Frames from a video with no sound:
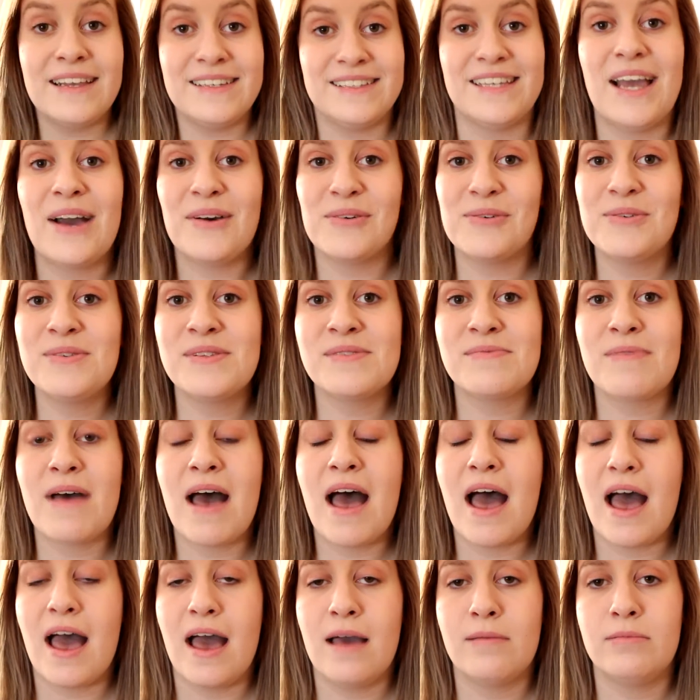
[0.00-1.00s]
Ja, und
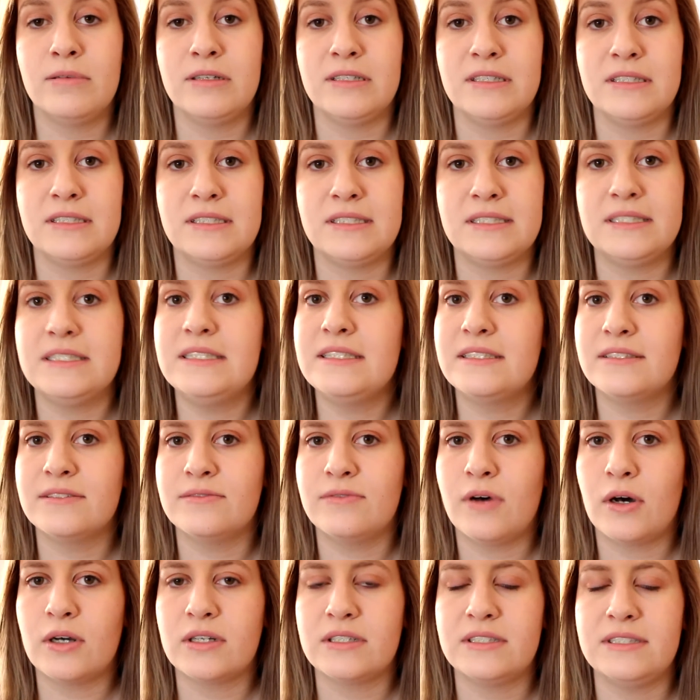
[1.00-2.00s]
zwar habe ich diese
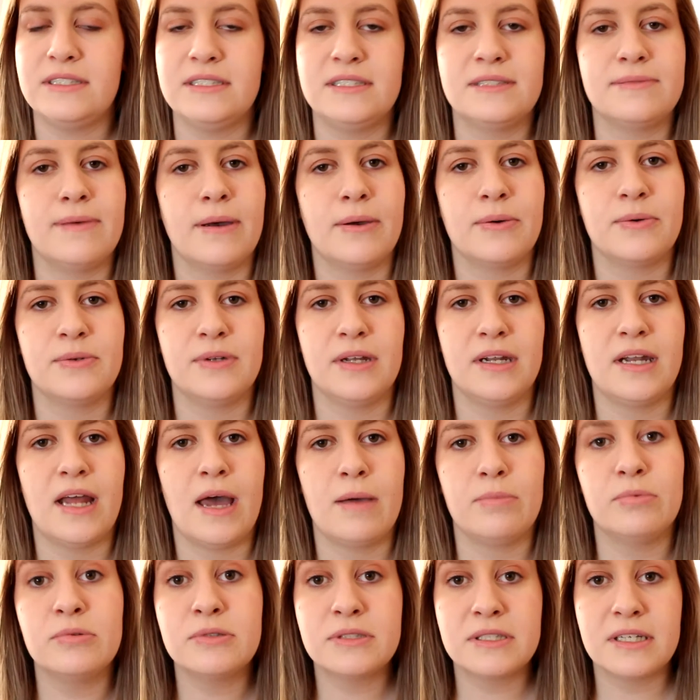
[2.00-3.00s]
Woche die 200
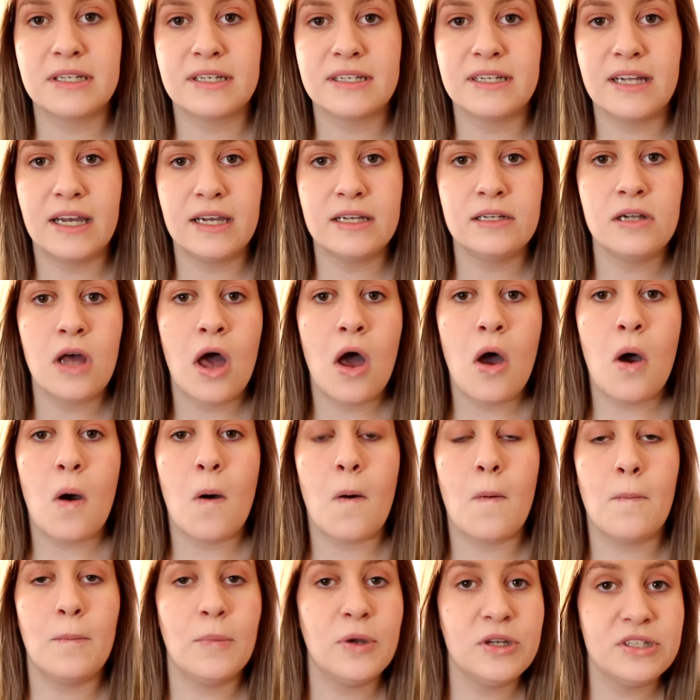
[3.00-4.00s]
Abos geknackt
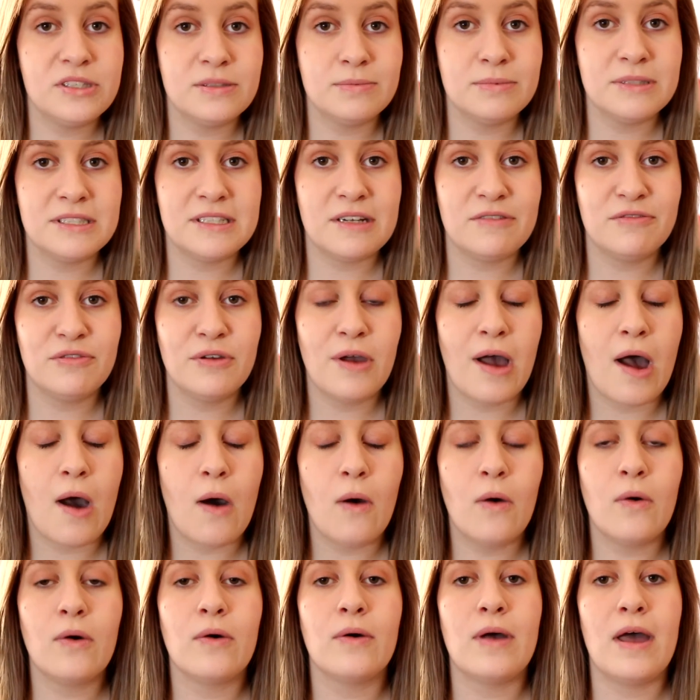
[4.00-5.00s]
und möchte mich dafür
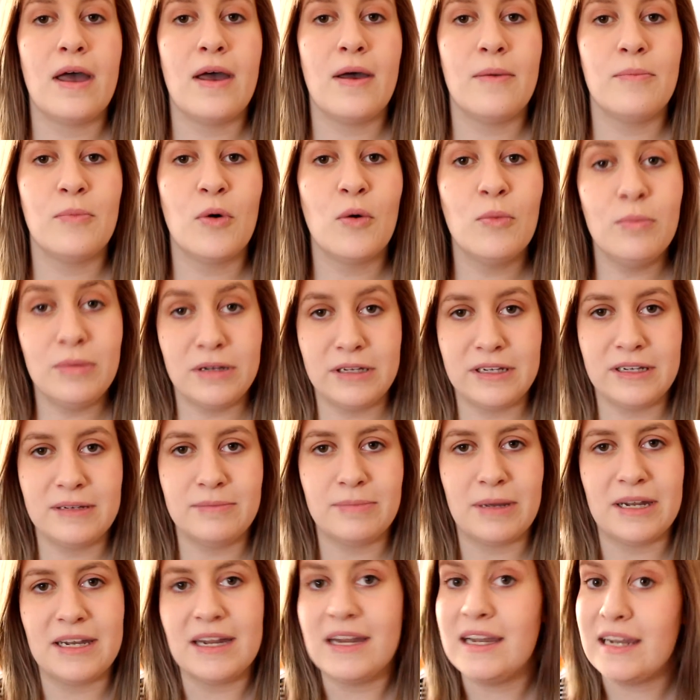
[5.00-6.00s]
auch ähm, unbedingt
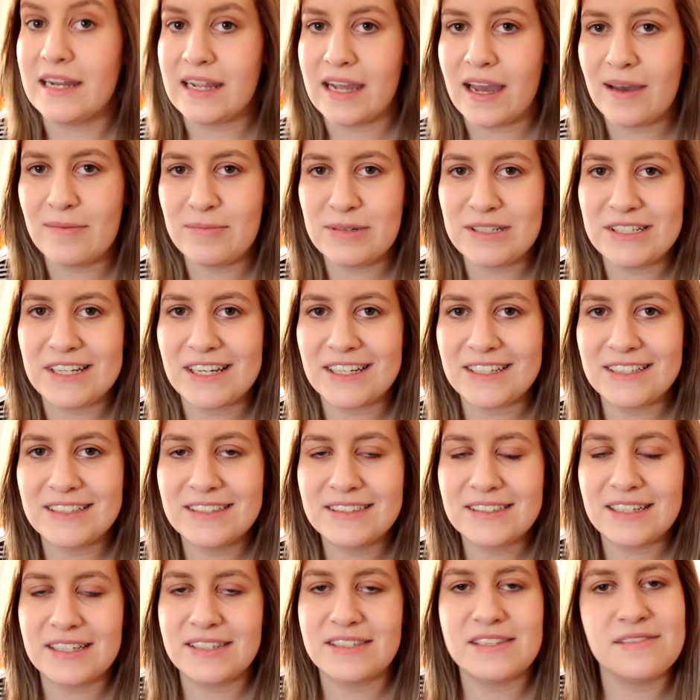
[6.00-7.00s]
bei der Lea
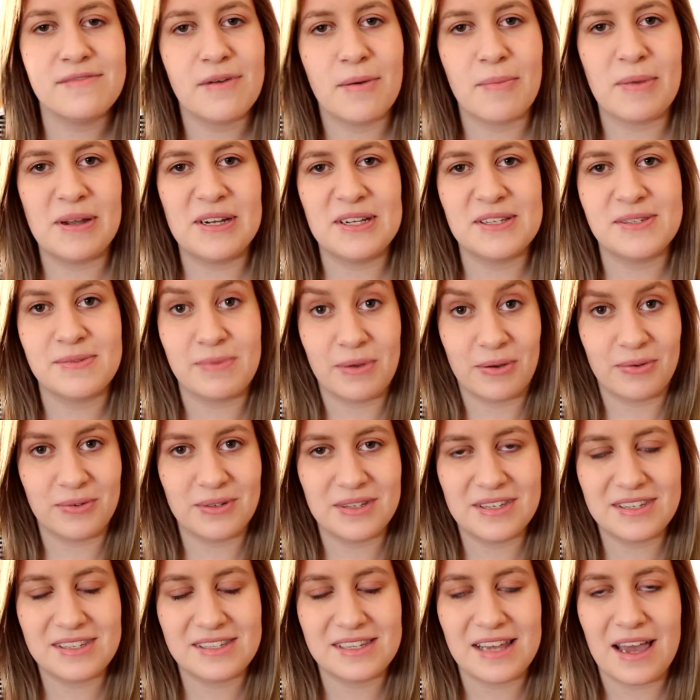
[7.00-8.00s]
bedanken, denn sie war meine
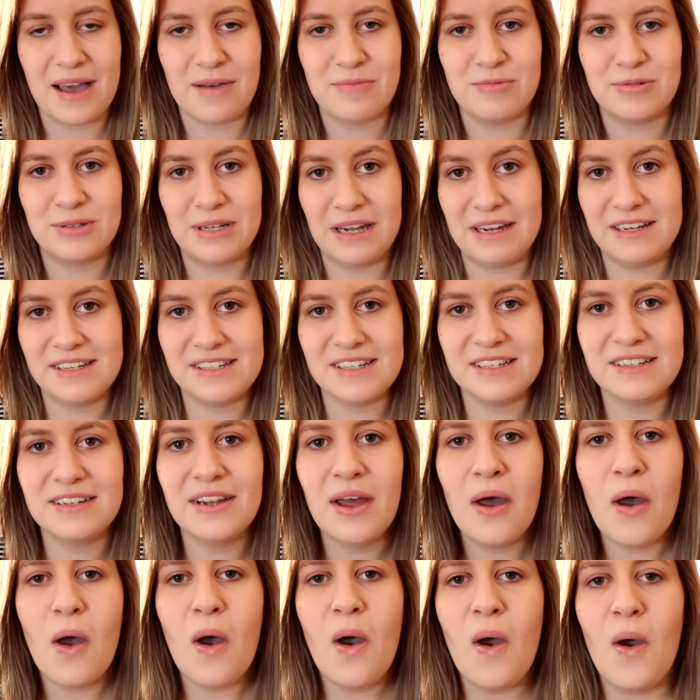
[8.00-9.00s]
200.
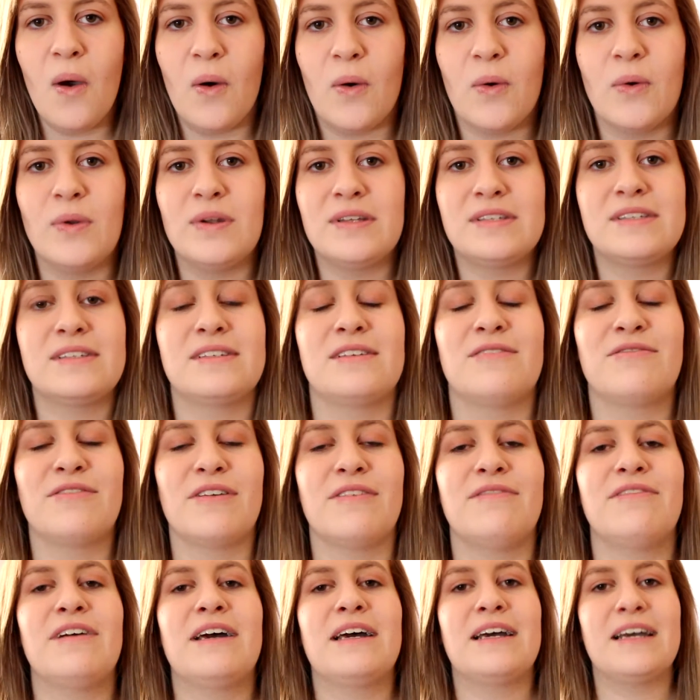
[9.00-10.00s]
Abonnentin. Und es ist auf
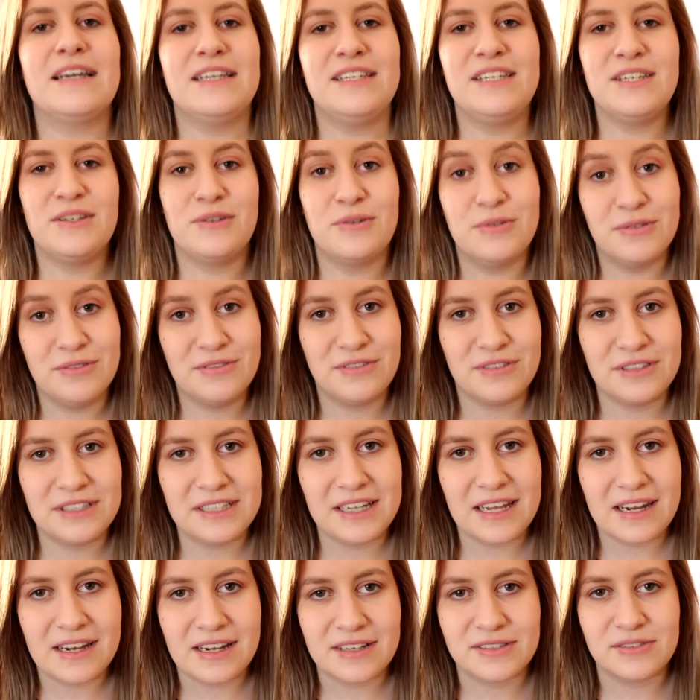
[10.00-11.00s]
jeden Fall richtig cool von
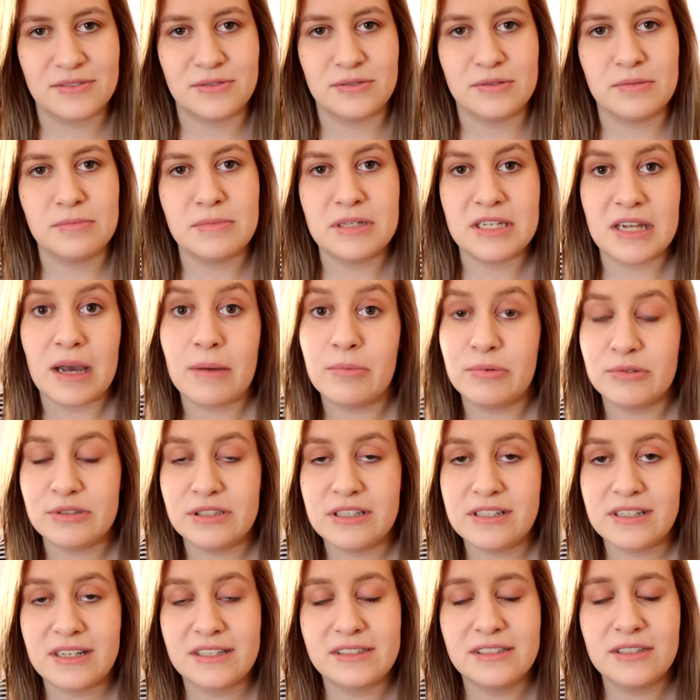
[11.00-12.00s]
dir, dass du mich
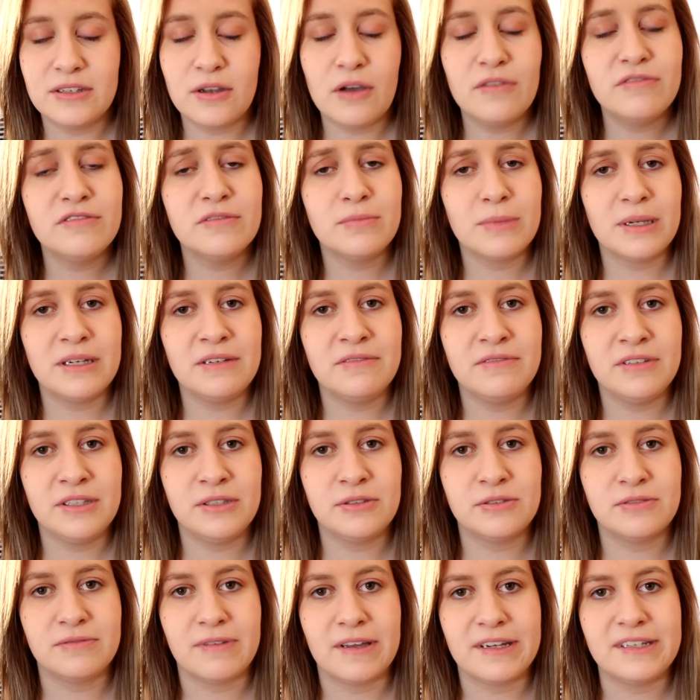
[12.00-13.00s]
abonniert hast. Ich hoffe, meine
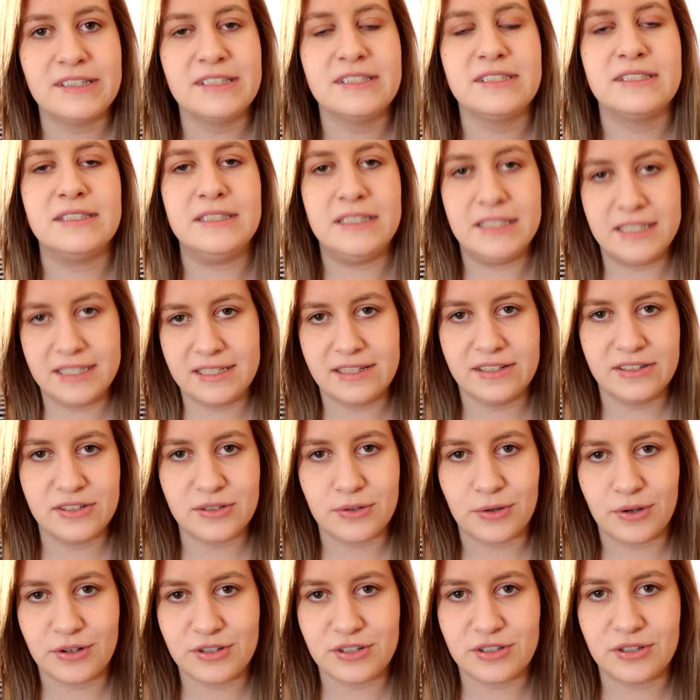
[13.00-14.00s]
Videos werden dich nicht
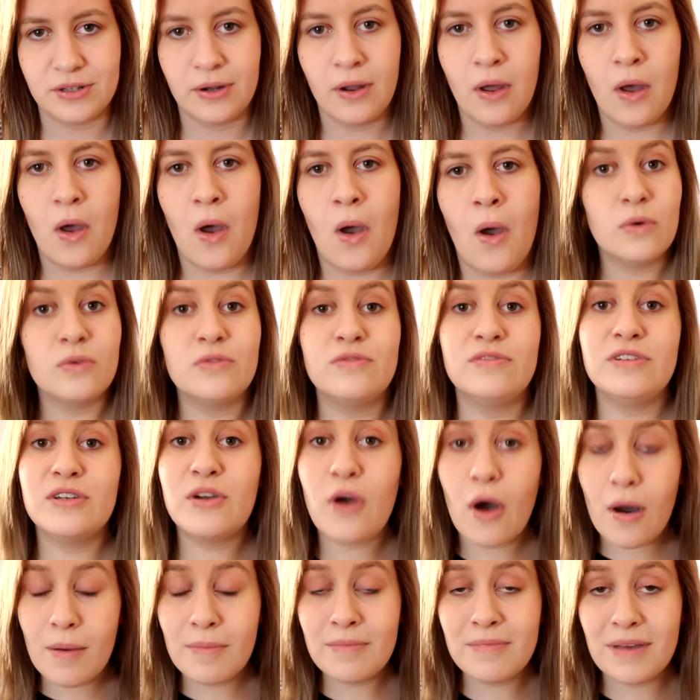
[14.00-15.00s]
enttäuschen. Und
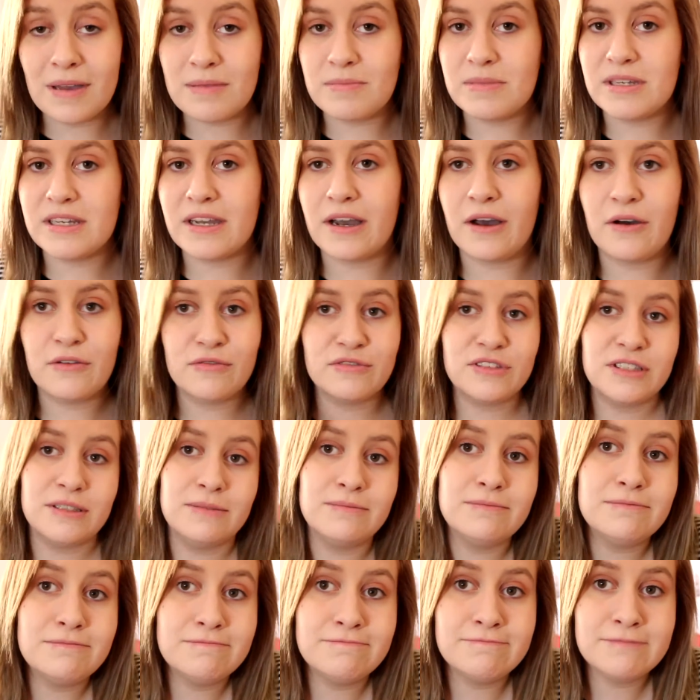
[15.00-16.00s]
willkommen bei mir auf
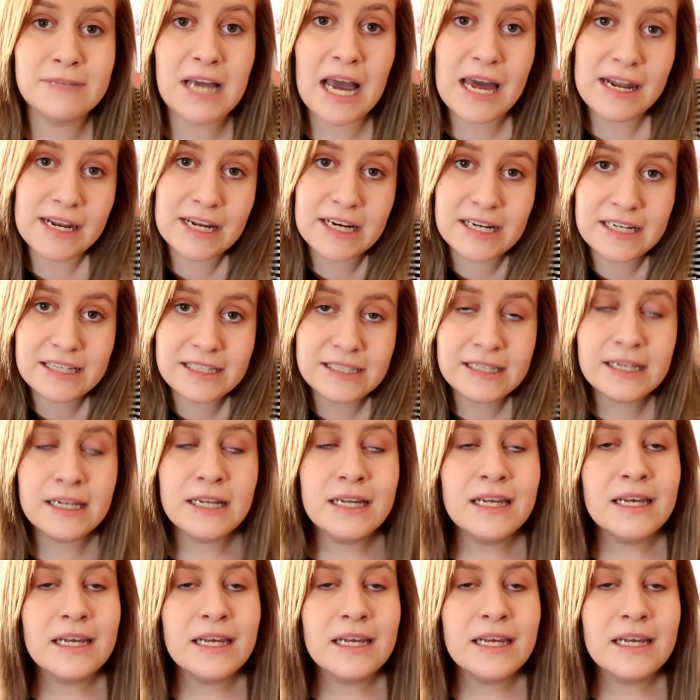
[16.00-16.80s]
dem Kanal.